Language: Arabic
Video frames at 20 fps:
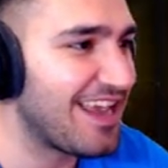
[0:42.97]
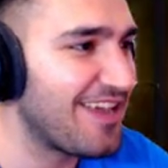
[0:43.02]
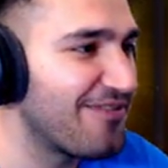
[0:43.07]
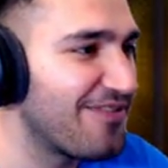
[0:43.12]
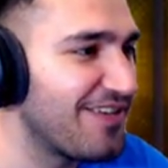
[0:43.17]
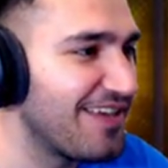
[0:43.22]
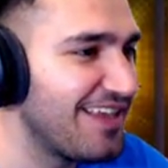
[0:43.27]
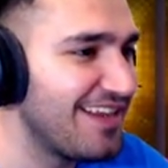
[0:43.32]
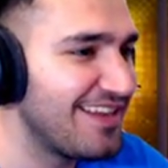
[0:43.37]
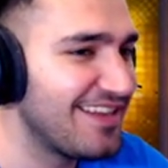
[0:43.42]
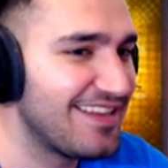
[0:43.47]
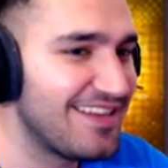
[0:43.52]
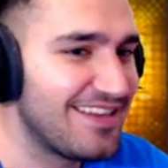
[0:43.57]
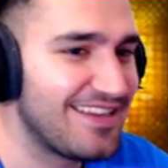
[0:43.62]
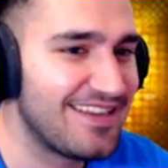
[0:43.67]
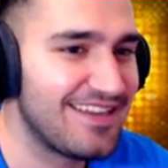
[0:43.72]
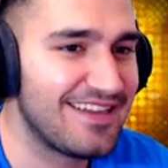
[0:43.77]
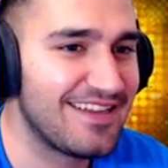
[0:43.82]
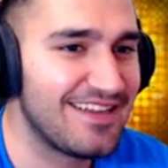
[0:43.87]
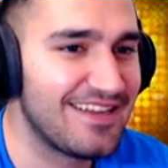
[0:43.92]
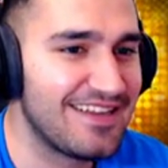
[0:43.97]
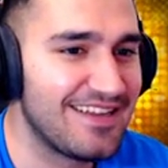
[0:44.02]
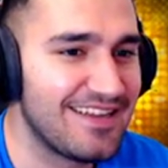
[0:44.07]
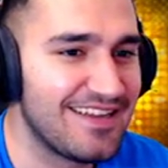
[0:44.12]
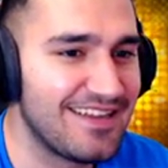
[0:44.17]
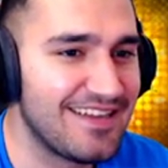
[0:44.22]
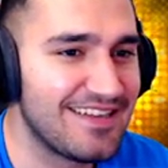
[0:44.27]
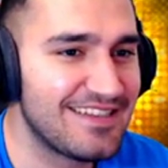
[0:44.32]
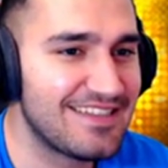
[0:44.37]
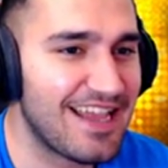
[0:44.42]
شايفين؟
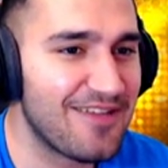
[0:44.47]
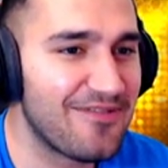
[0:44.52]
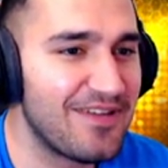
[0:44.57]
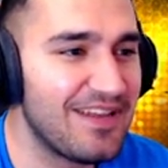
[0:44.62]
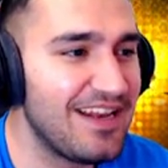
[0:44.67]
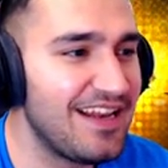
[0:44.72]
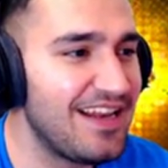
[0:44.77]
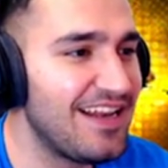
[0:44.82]
شايفين